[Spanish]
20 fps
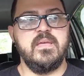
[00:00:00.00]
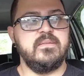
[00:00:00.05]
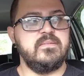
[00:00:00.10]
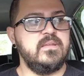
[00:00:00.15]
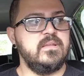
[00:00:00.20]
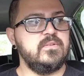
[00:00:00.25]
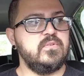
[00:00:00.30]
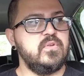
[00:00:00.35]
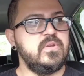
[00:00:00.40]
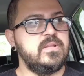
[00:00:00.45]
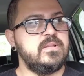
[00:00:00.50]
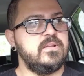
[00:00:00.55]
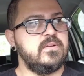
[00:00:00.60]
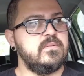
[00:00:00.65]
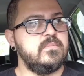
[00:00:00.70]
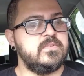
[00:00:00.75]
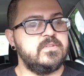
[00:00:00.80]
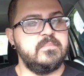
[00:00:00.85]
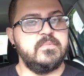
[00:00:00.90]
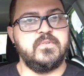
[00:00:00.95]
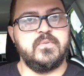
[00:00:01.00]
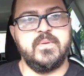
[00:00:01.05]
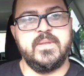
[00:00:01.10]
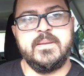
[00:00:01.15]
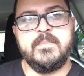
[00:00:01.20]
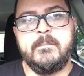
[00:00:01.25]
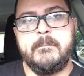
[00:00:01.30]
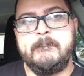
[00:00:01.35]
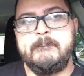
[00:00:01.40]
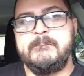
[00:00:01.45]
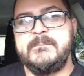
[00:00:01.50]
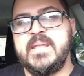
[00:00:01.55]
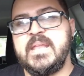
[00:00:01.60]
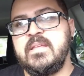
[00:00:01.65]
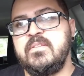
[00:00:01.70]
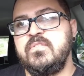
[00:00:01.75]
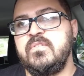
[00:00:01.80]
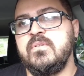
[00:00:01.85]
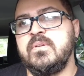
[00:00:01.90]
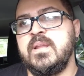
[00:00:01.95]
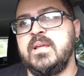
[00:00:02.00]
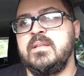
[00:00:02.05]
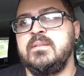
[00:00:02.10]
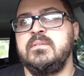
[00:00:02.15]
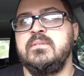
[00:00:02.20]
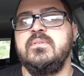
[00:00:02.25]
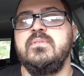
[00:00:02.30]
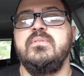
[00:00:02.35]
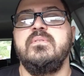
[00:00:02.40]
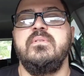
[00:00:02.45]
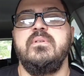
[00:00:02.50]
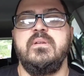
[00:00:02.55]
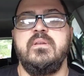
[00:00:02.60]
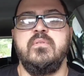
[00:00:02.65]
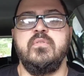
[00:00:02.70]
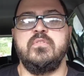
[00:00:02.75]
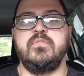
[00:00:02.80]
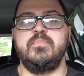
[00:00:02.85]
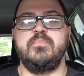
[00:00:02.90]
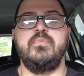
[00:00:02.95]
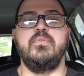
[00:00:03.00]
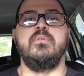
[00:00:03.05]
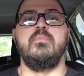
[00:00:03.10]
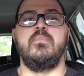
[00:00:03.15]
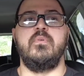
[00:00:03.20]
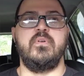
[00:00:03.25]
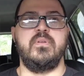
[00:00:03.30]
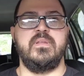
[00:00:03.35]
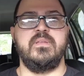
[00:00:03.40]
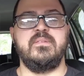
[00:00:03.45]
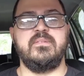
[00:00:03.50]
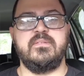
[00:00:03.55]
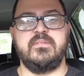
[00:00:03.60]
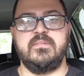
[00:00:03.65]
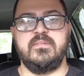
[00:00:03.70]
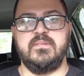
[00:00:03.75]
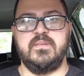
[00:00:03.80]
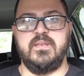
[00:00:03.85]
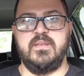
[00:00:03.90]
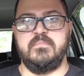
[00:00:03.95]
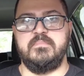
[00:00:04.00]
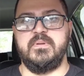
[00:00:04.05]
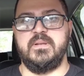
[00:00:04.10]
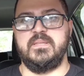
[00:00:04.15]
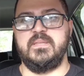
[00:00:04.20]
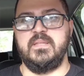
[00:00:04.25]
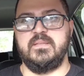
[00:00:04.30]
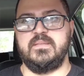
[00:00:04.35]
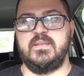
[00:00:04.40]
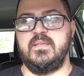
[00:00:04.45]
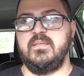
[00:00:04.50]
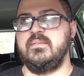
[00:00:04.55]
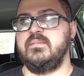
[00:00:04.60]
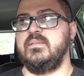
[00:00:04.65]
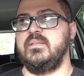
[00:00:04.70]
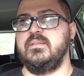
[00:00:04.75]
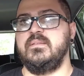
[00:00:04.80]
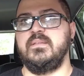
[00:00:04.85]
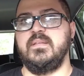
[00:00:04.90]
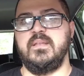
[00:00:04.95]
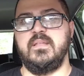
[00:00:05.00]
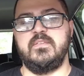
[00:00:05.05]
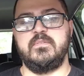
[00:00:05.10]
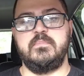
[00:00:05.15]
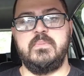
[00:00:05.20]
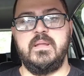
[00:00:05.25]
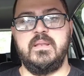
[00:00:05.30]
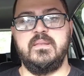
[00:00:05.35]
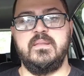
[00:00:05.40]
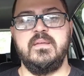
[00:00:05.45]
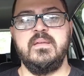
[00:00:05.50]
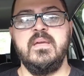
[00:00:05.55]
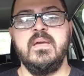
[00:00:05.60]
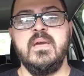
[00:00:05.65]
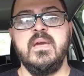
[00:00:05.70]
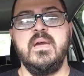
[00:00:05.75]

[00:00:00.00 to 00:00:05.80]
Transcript: Siento ahorita como si me estuvieran presionando los pulmones en la parte de atrás de, la espalda.